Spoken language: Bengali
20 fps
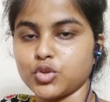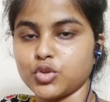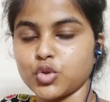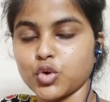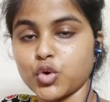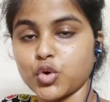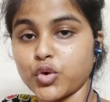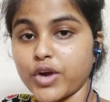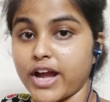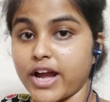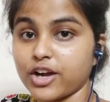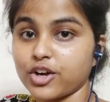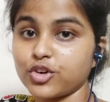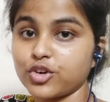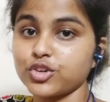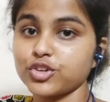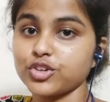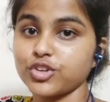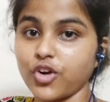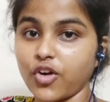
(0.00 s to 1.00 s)
তো
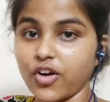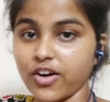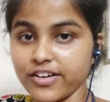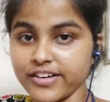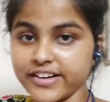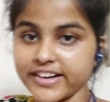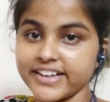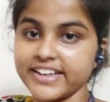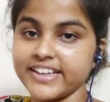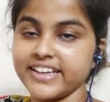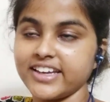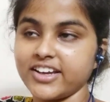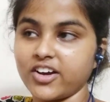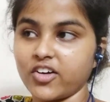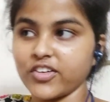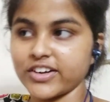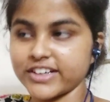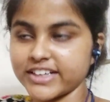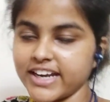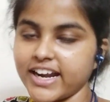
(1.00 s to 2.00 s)
এখন অলরেডি
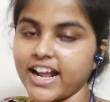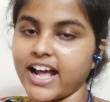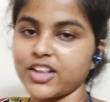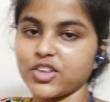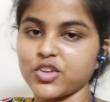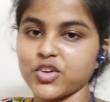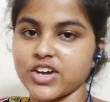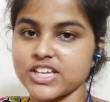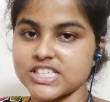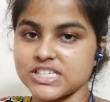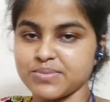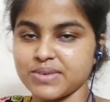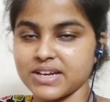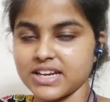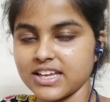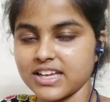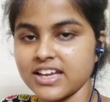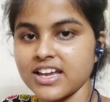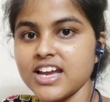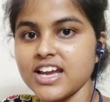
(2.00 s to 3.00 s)
অনেকটাই রাত হয়ে গেছে মানে
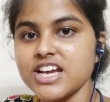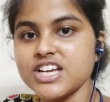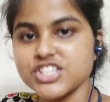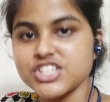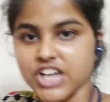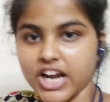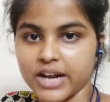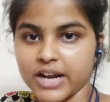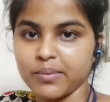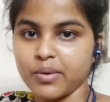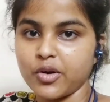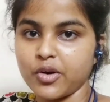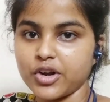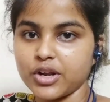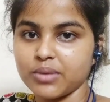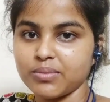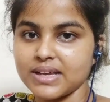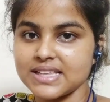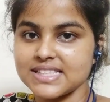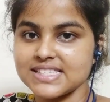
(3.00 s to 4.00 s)
সাড়ে বারোটা
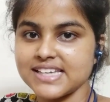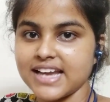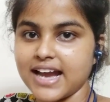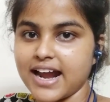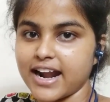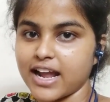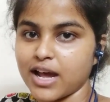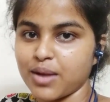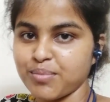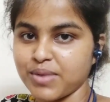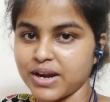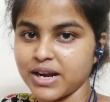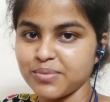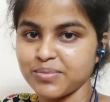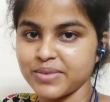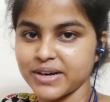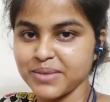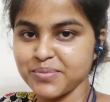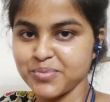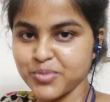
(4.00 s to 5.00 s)
বাজছে আর আমার
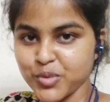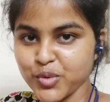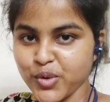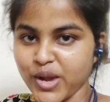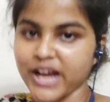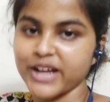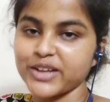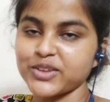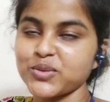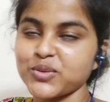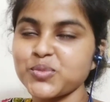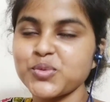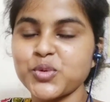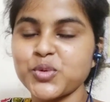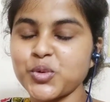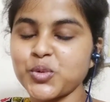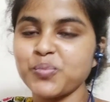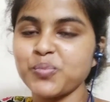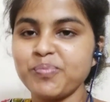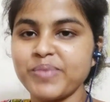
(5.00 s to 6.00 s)
মানে পুরো একদম
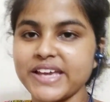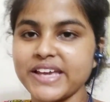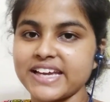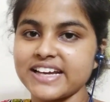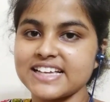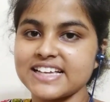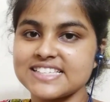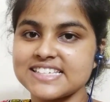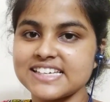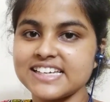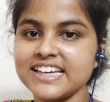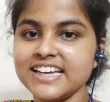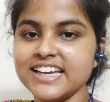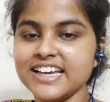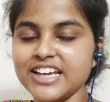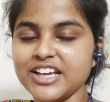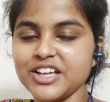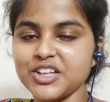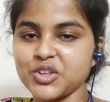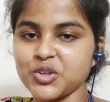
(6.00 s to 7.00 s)
ঘুম পেয়ে গেছে
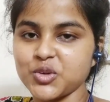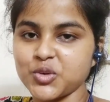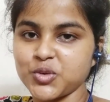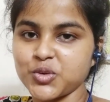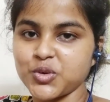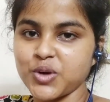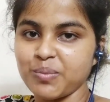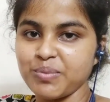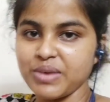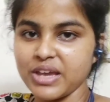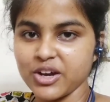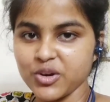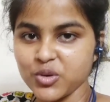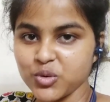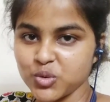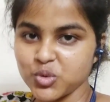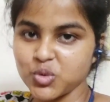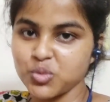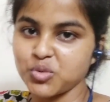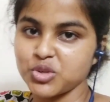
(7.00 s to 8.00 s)
তো আমি এখন
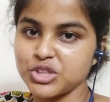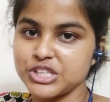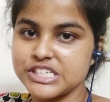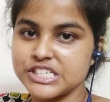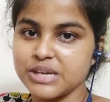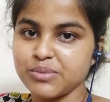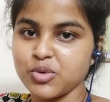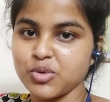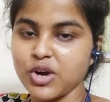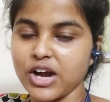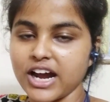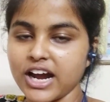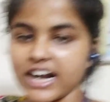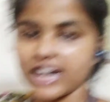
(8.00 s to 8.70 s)
ঘুমোতে যাব আর